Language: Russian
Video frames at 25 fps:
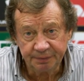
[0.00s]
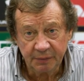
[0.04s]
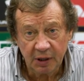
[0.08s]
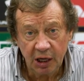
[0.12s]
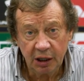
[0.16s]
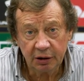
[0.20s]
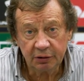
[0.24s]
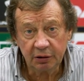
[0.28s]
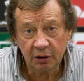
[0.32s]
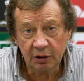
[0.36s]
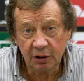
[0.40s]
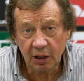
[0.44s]

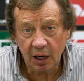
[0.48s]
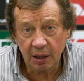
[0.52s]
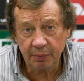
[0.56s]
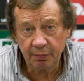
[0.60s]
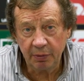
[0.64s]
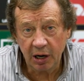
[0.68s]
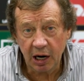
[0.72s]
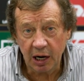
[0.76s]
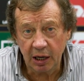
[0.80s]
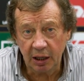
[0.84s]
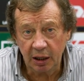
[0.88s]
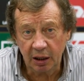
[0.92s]
Это
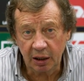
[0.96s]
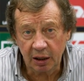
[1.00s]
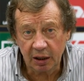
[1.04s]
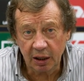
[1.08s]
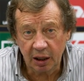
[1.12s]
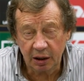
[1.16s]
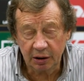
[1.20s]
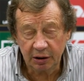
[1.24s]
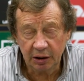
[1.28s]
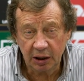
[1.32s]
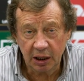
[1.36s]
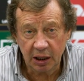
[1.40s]
нормально,
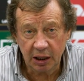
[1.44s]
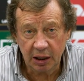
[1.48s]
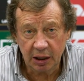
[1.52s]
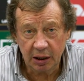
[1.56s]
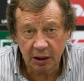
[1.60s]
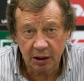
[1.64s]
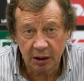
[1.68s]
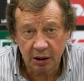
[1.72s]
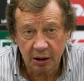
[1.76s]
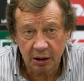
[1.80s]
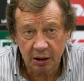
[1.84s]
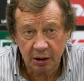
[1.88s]
когда
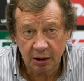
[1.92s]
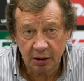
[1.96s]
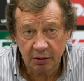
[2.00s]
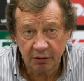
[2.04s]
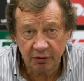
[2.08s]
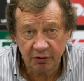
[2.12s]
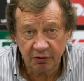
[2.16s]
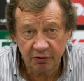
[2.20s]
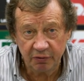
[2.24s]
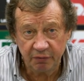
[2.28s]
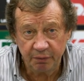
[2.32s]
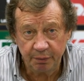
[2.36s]
э,
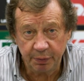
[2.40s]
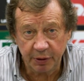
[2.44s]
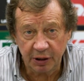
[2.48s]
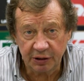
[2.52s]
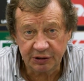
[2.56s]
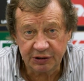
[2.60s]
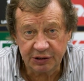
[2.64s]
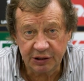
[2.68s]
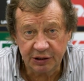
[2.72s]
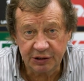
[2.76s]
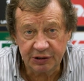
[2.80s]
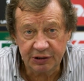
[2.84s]
в
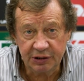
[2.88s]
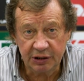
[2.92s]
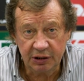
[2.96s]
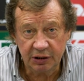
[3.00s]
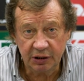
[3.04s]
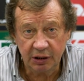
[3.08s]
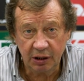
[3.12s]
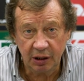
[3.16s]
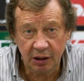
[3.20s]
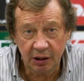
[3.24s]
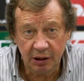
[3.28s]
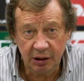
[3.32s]
процессе
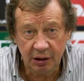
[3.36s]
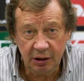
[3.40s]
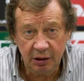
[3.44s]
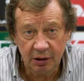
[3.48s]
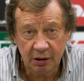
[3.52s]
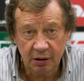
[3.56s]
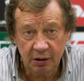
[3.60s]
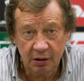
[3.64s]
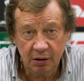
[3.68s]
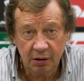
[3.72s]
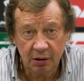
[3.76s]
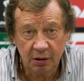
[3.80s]
игры
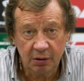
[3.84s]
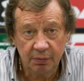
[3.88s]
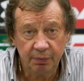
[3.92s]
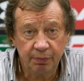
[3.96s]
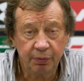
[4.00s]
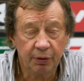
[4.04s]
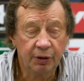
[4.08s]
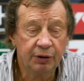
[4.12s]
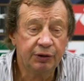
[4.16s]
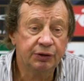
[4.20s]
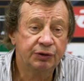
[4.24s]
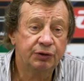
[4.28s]

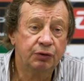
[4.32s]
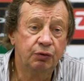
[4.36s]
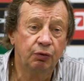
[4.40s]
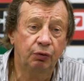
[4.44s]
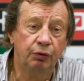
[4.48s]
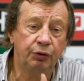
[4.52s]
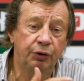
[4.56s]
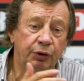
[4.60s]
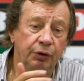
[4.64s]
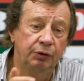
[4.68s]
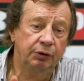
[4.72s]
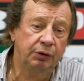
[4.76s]

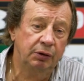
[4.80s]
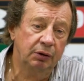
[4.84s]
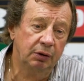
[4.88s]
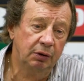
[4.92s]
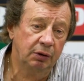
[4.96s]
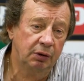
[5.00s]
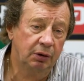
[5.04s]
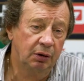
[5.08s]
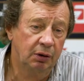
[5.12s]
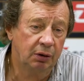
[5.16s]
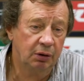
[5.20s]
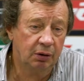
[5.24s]
происходит
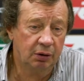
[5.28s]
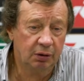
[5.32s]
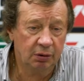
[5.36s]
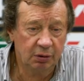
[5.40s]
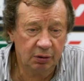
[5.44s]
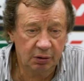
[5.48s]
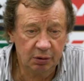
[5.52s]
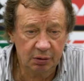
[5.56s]
э,